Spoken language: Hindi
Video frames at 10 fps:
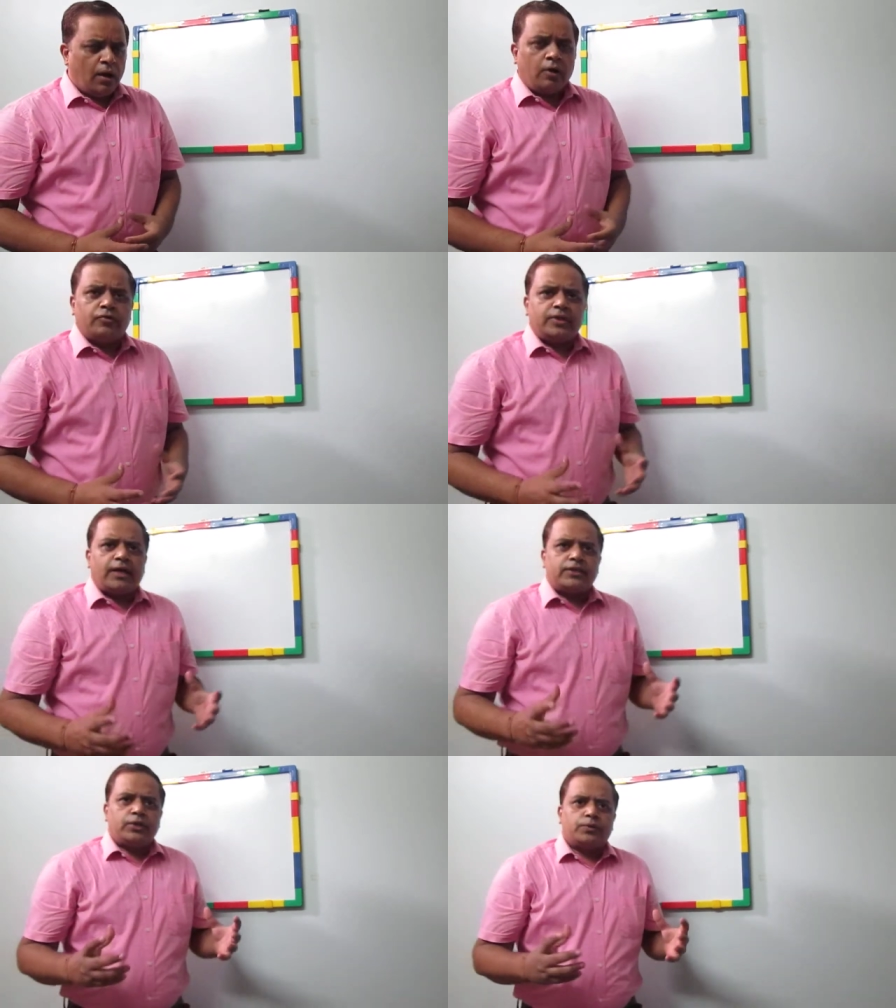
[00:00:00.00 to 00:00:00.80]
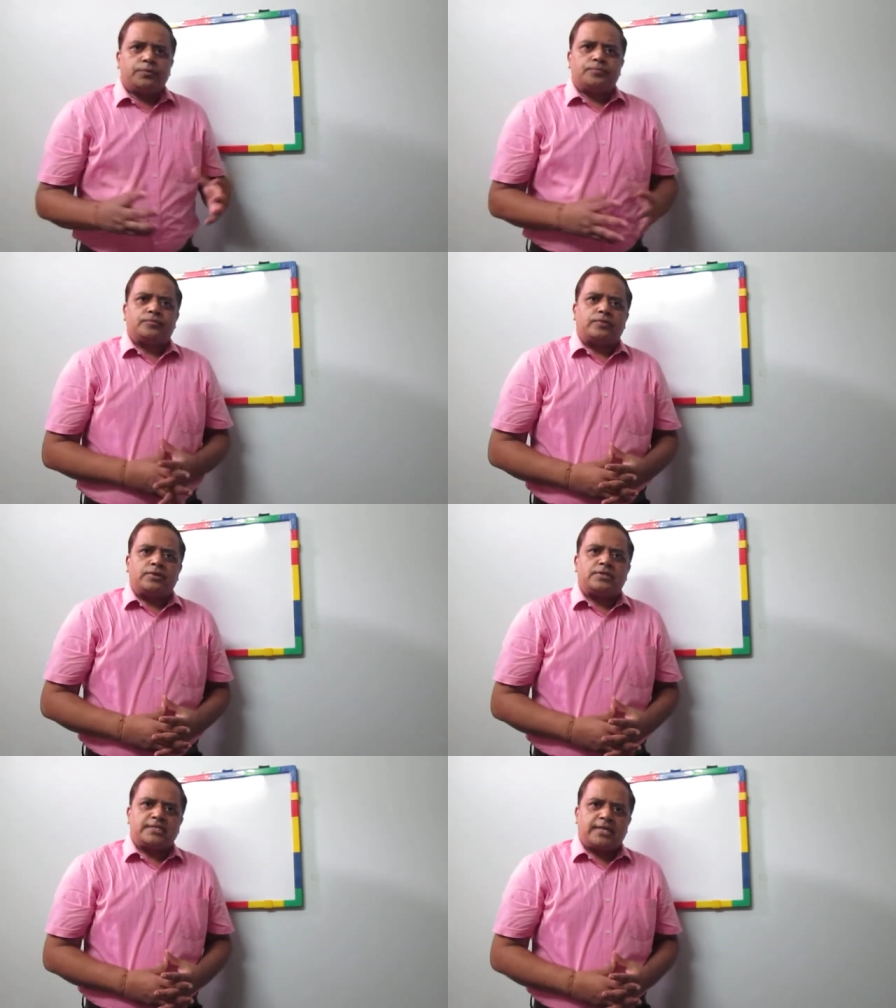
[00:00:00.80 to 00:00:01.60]
विद्यार्थियों
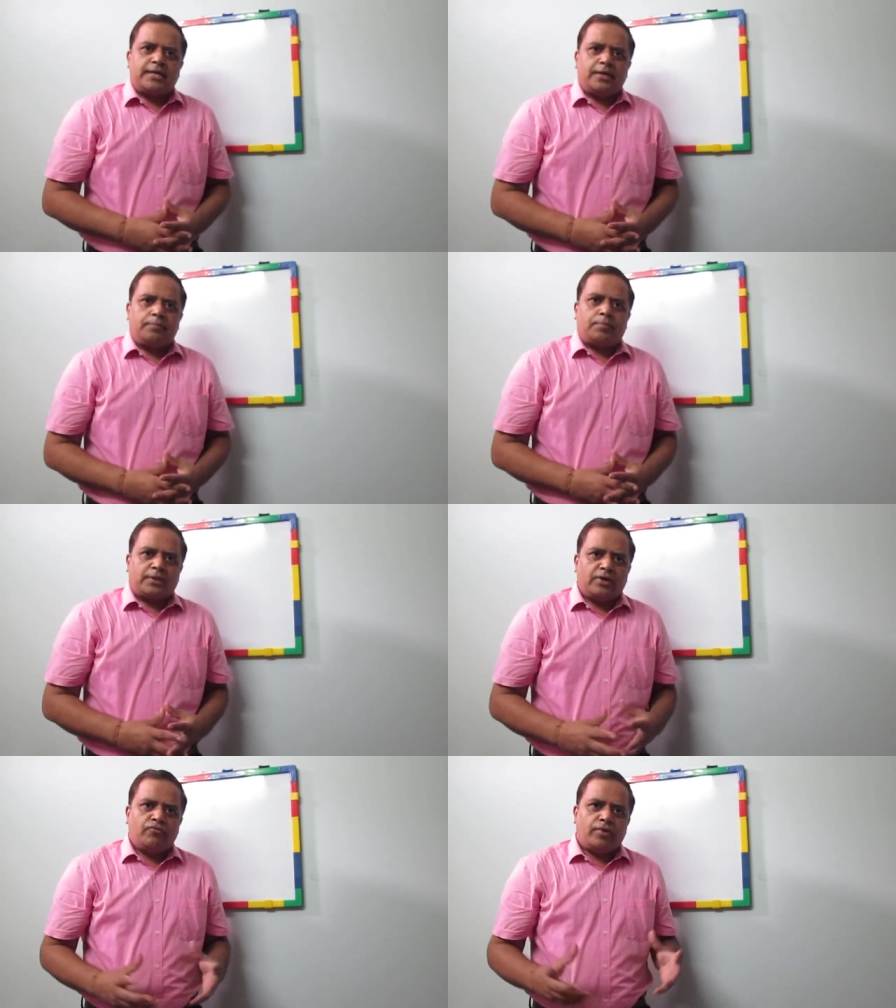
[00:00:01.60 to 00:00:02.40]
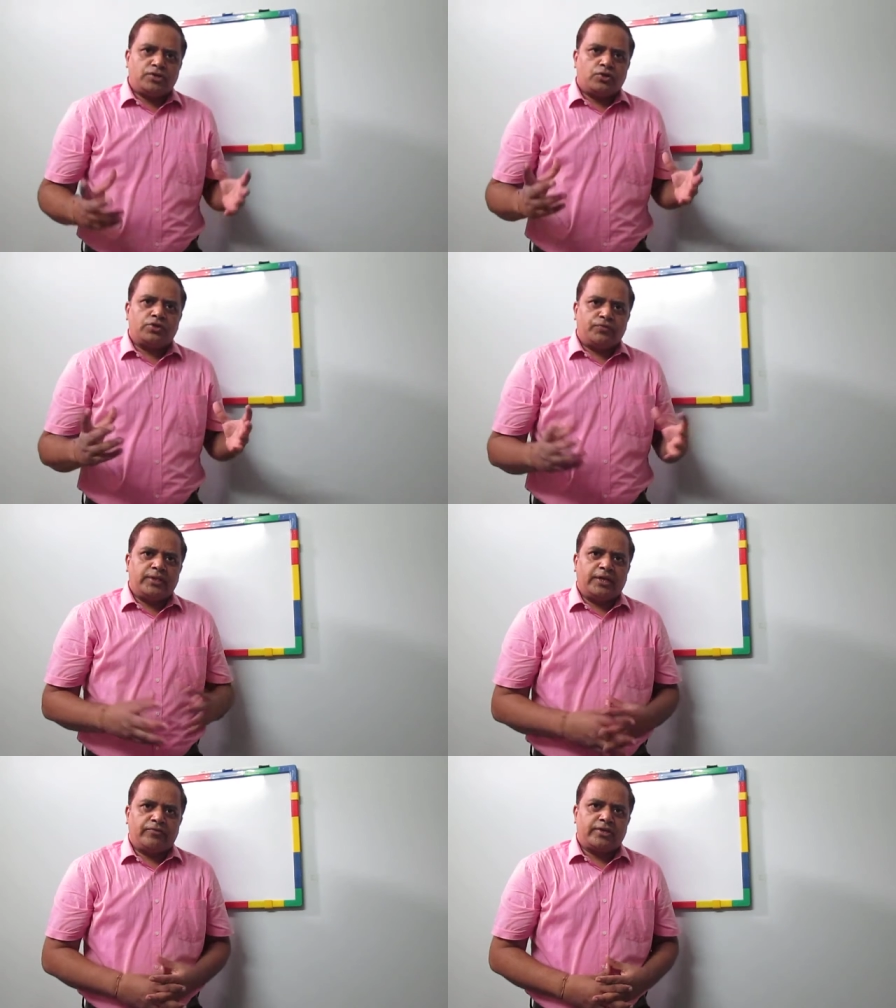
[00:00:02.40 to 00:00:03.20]
जैसे प्रथम वर्ष और
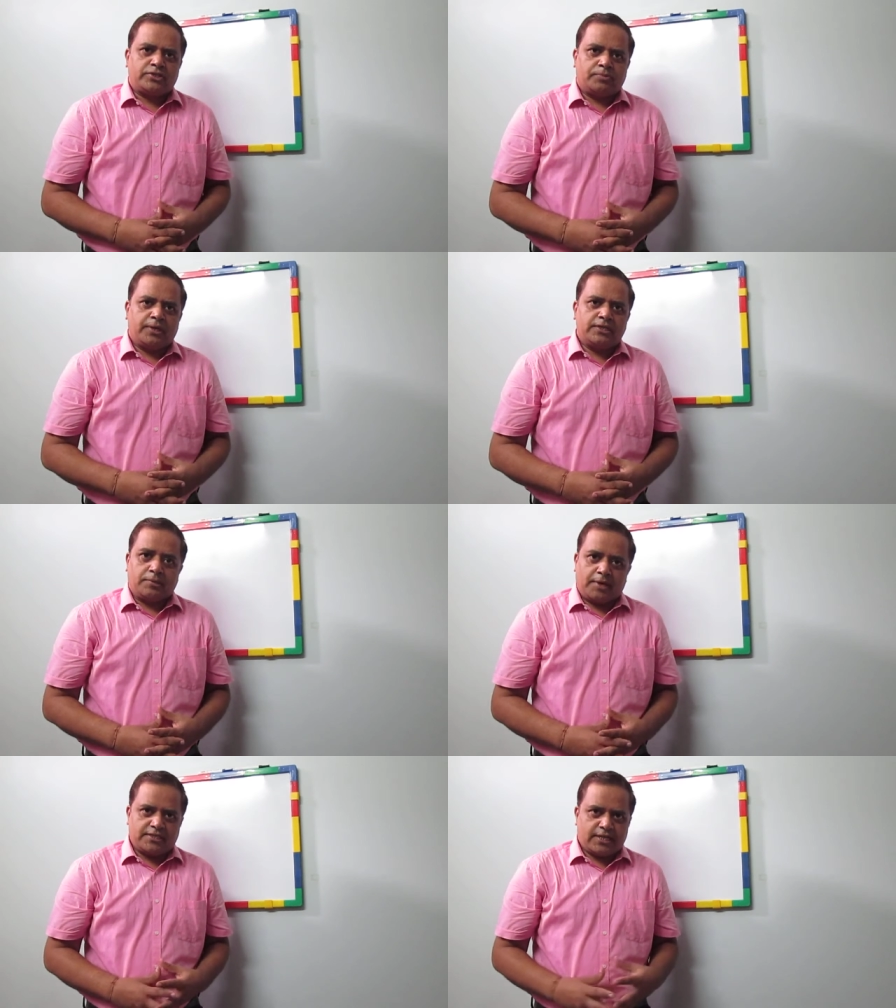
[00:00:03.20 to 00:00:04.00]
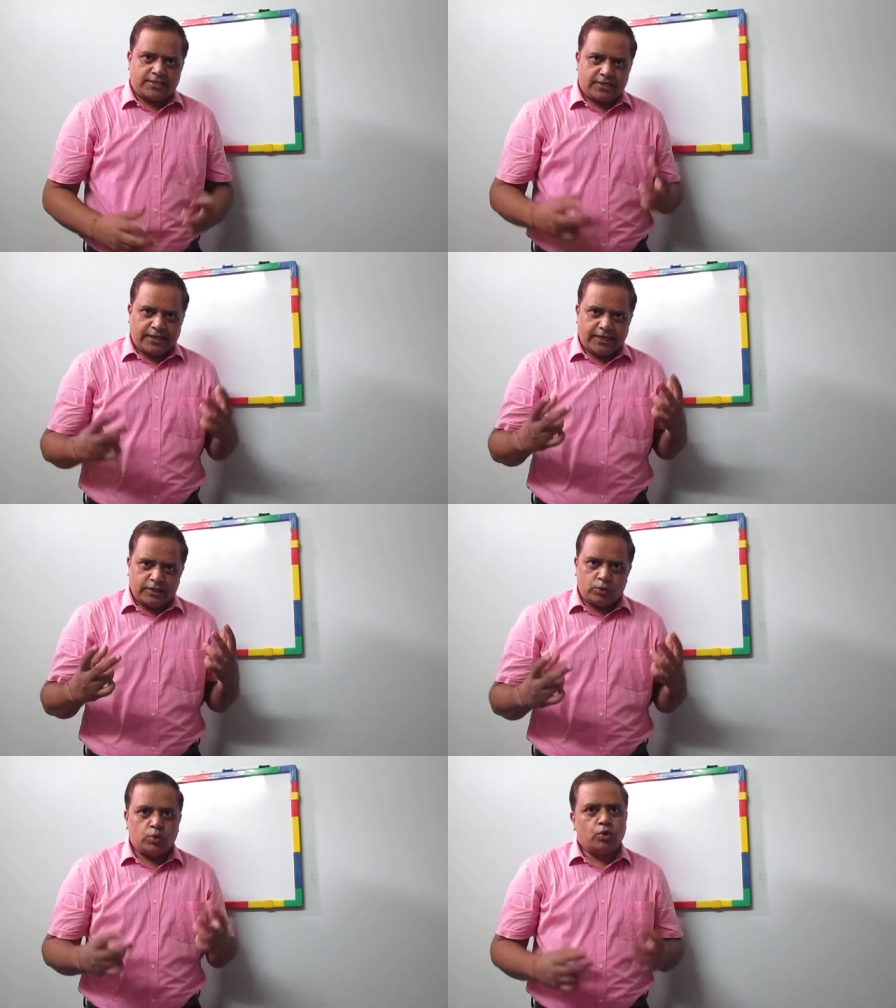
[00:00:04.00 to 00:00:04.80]
द्वितीय वर्ष में समाजशास्त्र के
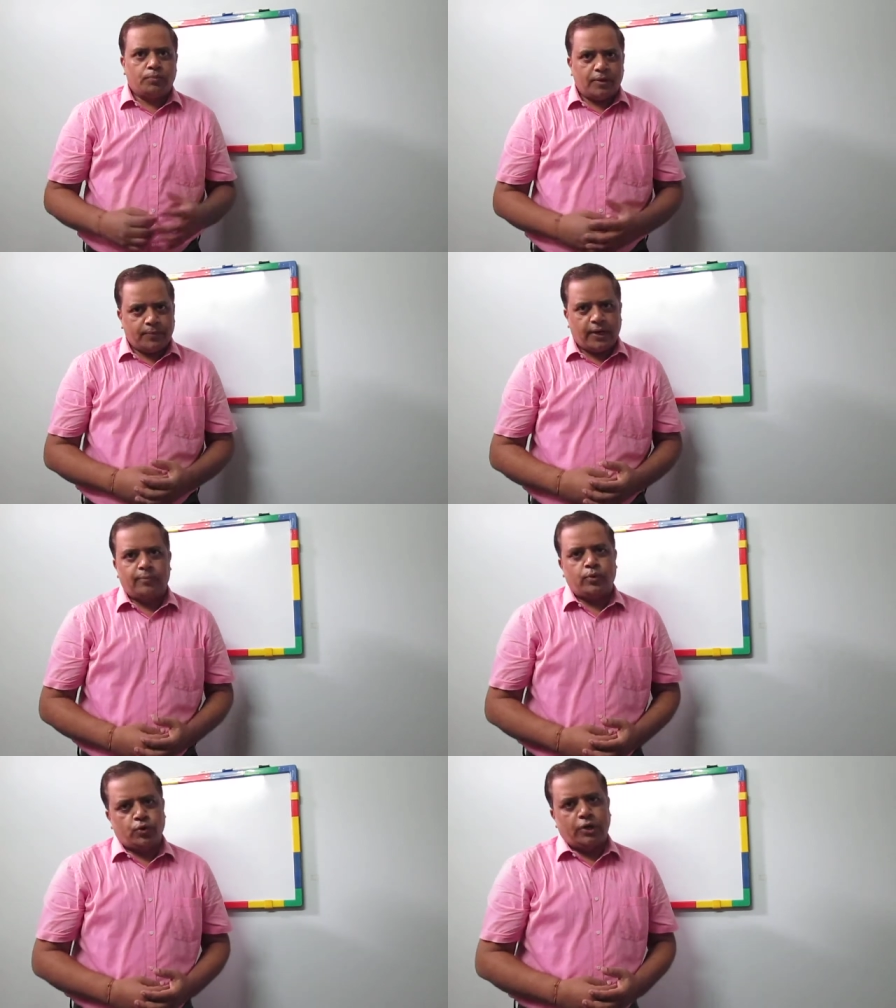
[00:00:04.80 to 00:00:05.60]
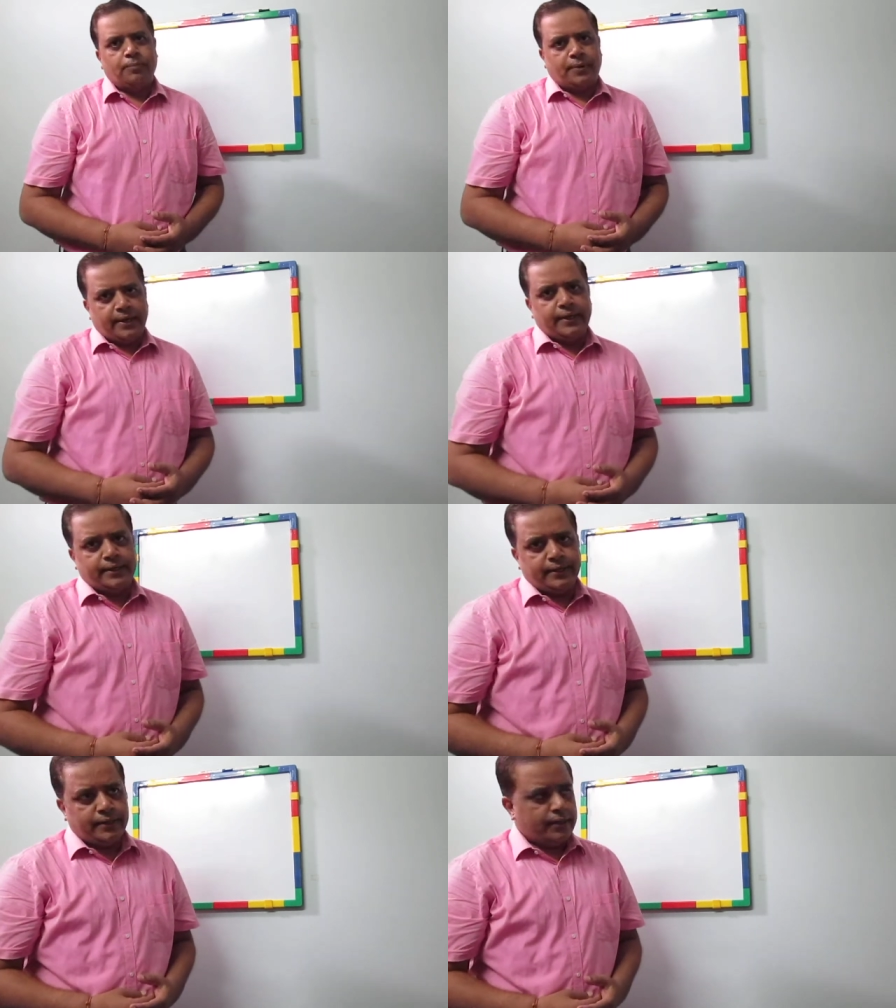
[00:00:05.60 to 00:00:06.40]
दो दो पेपर आप लोगों ने पढ़े हैं